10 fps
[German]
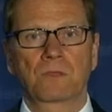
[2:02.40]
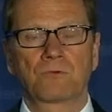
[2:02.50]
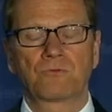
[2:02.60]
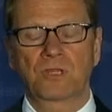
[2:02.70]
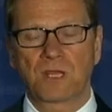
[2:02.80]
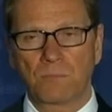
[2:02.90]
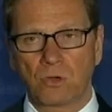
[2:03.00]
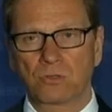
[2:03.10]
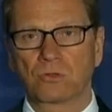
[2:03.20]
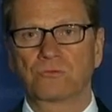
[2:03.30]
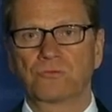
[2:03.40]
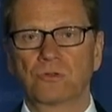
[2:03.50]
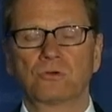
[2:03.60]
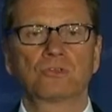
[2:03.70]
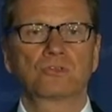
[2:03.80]
vor der Ermordung von
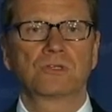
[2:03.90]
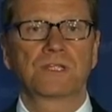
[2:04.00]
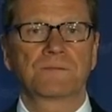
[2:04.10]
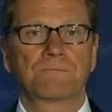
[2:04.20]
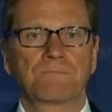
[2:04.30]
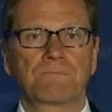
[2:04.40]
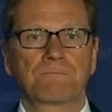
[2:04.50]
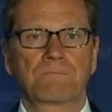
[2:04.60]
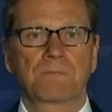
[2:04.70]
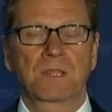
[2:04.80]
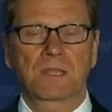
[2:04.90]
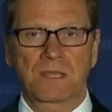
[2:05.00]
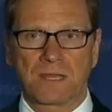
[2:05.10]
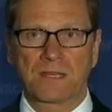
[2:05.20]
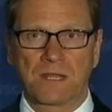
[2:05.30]
Unschuldigen
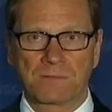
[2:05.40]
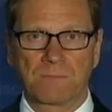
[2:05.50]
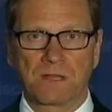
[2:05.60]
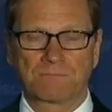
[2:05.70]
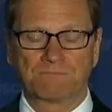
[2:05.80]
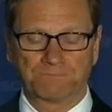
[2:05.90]
keinen Halt machen.